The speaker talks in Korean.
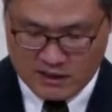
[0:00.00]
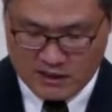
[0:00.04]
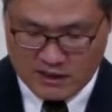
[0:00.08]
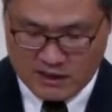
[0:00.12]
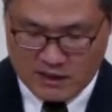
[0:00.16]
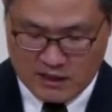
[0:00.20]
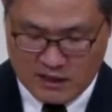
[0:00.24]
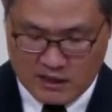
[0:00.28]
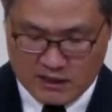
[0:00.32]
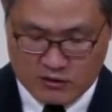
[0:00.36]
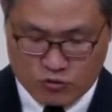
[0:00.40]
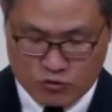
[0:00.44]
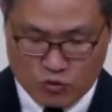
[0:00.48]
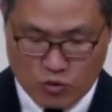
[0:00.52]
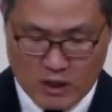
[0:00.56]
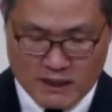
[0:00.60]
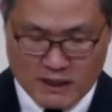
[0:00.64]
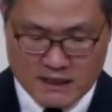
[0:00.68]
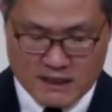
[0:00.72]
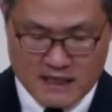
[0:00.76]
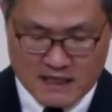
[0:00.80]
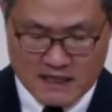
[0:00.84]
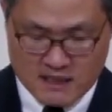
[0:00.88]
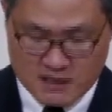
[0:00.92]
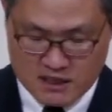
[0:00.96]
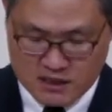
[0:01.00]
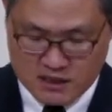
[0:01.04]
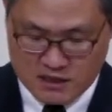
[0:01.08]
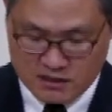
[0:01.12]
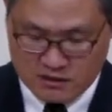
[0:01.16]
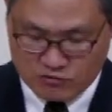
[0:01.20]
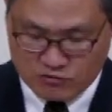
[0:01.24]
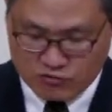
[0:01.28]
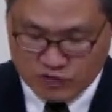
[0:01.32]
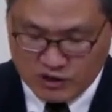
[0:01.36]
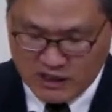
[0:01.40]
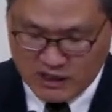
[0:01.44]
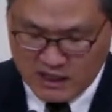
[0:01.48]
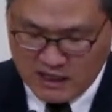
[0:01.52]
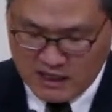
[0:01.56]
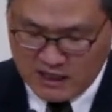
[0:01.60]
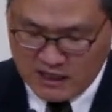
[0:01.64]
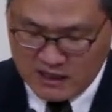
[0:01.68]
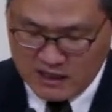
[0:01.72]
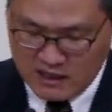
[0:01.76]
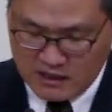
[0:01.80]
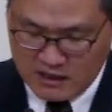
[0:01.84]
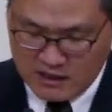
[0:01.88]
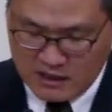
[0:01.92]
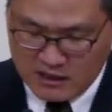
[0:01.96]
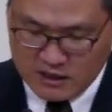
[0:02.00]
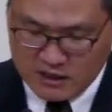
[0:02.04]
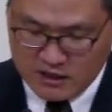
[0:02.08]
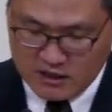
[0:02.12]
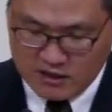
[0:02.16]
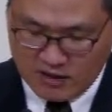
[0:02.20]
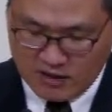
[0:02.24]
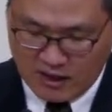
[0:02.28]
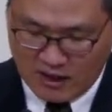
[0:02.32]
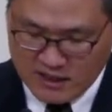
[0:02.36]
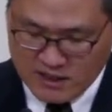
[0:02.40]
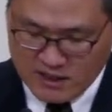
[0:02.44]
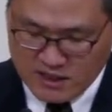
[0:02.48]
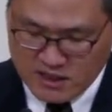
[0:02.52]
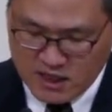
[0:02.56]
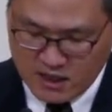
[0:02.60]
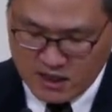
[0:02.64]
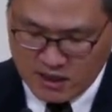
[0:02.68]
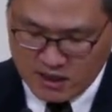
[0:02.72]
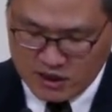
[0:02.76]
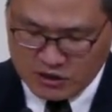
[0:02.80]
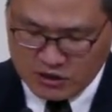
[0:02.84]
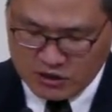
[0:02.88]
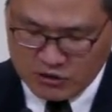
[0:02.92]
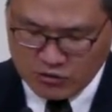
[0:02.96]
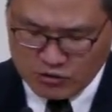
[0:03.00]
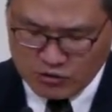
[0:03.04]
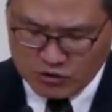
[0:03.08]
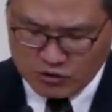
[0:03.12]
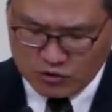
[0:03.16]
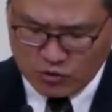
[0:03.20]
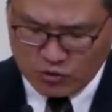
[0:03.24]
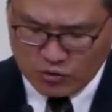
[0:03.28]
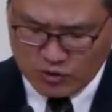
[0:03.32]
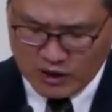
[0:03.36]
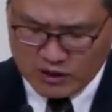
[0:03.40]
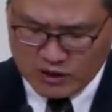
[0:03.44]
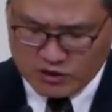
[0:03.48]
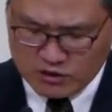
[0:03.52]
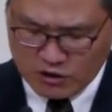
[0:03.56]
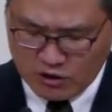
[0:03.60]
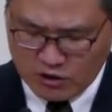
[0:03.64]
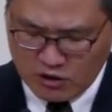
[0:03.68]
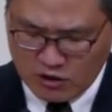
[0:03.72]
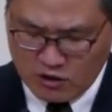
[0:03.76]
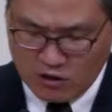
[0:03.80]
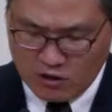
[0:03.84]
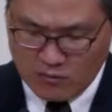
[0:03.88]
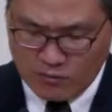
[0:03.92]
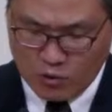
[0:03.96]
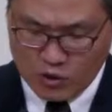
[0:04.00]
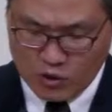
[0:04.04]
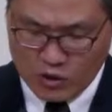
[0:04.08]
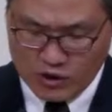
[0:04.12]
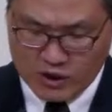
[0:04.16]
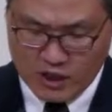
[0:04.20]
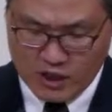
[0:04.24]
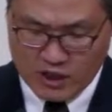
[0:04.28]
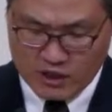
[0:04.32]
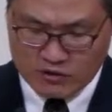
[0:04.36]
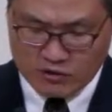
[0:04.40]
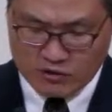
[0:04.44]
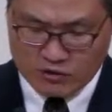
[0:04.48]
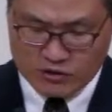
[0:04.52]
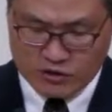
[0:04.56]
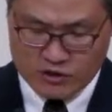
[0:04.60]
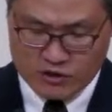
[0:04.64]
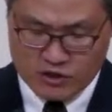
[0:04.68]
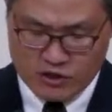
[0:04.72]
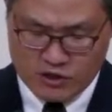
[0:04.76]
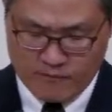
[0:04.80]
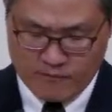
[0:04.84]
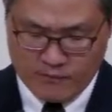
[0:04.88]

아, 또한 가지는 우리가 어, 이 다니엘의 기도를 통해서 어, 보게 되는 것은요,